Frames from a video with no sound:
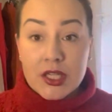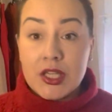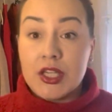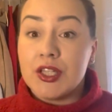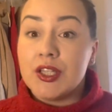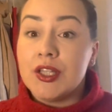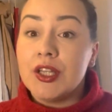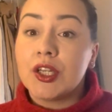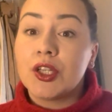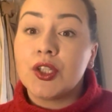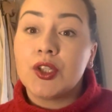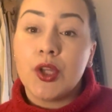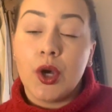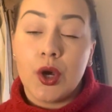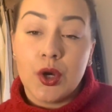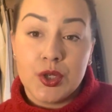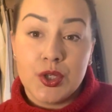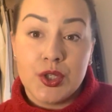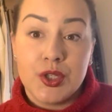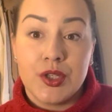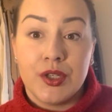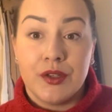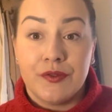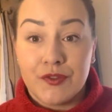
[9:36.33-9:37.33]
jeśli
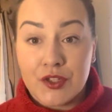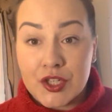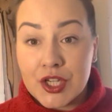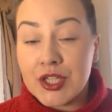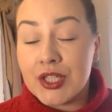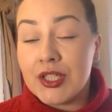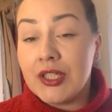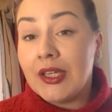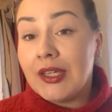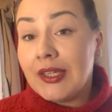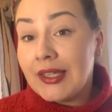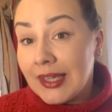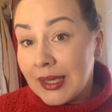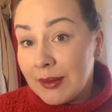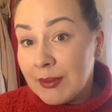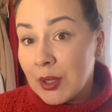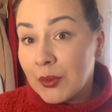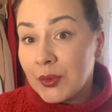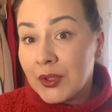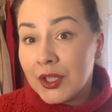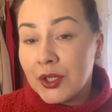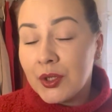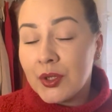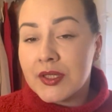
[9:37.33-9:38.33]
ktoś wcześniej nie
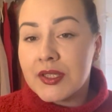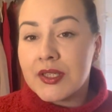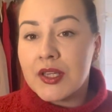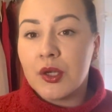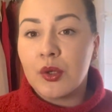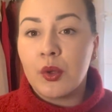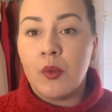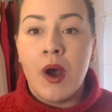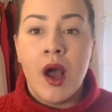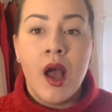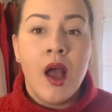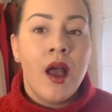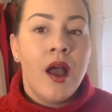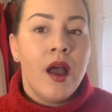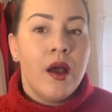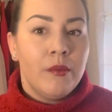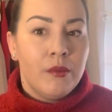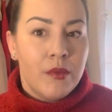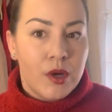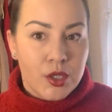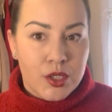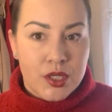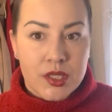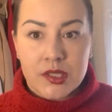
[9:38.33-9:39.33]
miał tego serum,
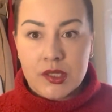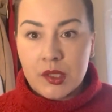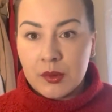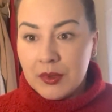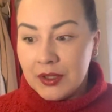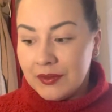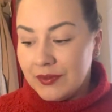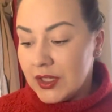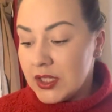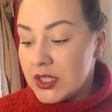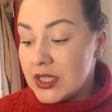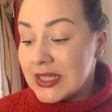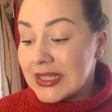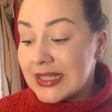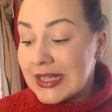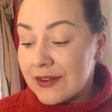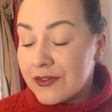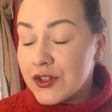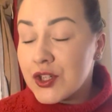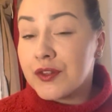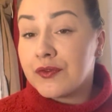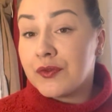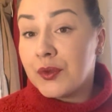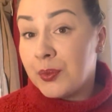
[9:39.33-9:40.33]
może sobie, wiecie,
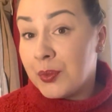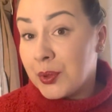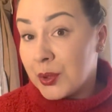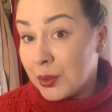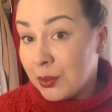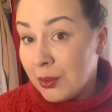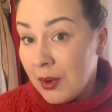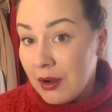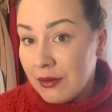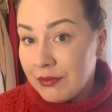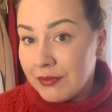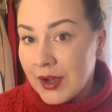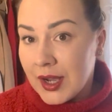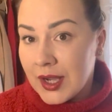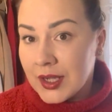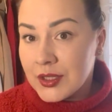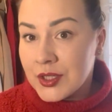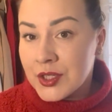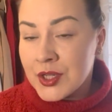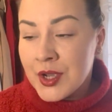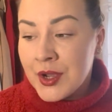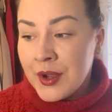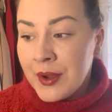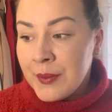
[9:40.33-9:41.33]
zawsze
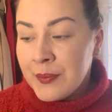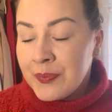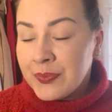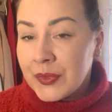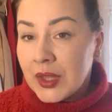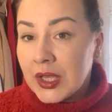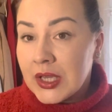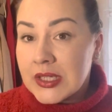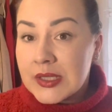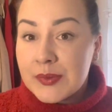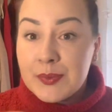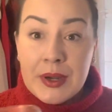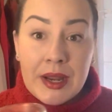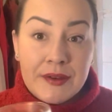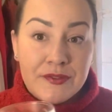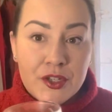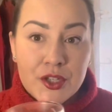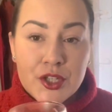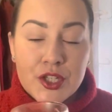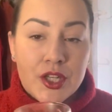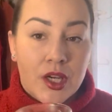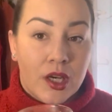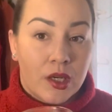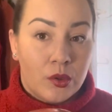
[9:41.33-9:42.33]
wypróbować, e,
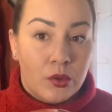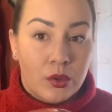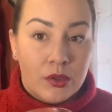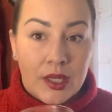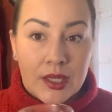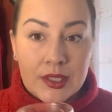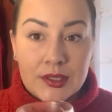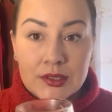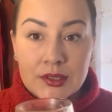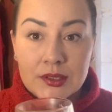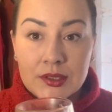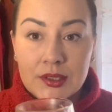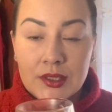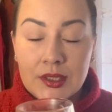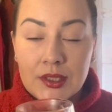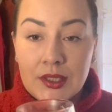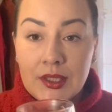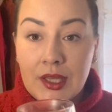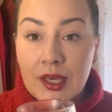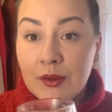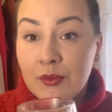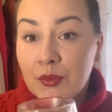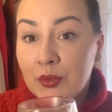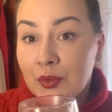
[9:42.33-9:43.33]
sprawdzić, czy akurat e,
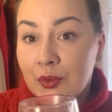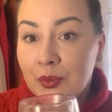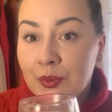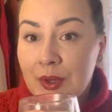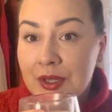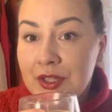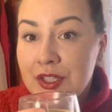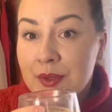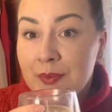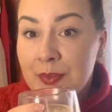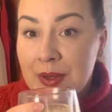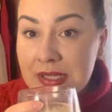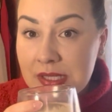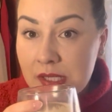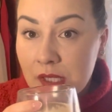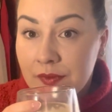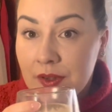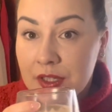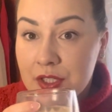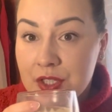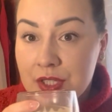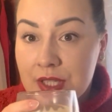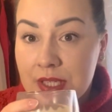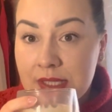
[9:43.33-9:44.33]
jemu będzie
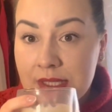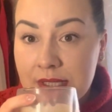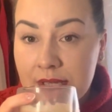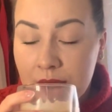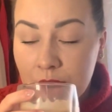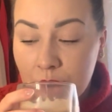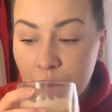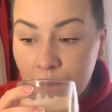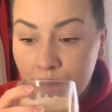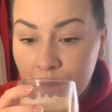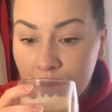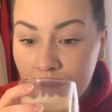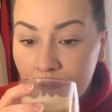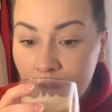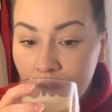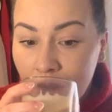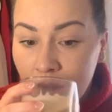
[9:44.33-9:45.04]
pasować te serum,